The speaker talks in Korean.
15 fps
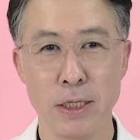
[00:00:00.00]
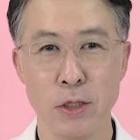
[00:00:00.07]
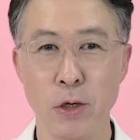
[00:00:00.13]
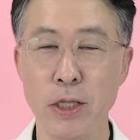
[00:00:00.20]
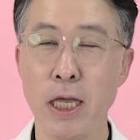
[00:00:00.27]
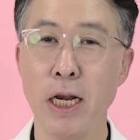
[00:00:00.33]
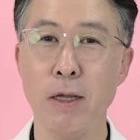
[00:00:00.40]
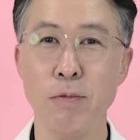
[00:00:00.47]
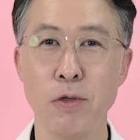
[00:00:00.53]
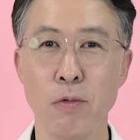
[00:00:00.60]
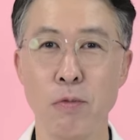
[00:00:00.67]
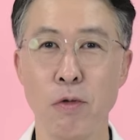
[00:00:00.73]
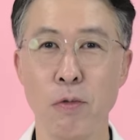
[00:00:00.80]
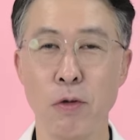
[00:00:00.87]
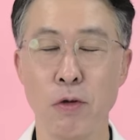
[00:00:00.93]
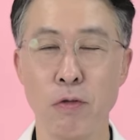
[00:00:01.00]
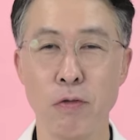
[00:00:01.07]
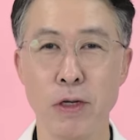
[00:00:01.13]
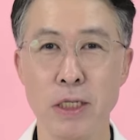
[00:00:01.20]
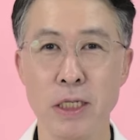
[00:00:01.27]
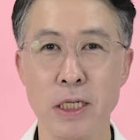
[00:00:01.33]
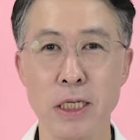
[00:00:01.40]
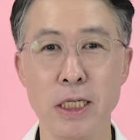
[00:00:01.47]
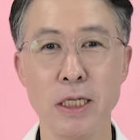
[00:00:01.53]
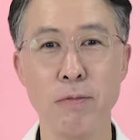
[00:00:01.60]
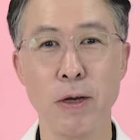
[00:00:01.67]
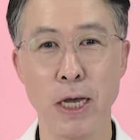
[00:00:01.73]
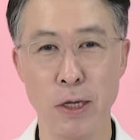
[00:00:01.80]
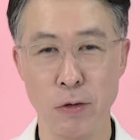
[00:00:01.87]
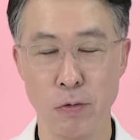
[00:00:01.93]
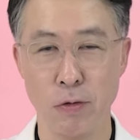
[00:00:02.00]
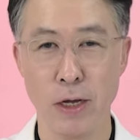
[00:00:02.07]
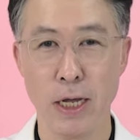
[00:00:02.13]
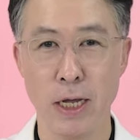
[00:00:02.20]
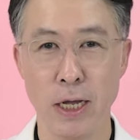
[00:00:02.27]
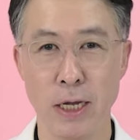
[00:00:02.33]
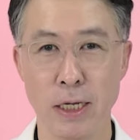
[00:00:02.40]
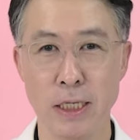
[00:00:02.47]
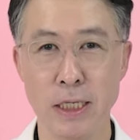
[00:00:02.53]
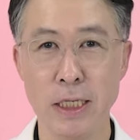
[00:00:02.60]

저희 대림성모병원과 CG바이오가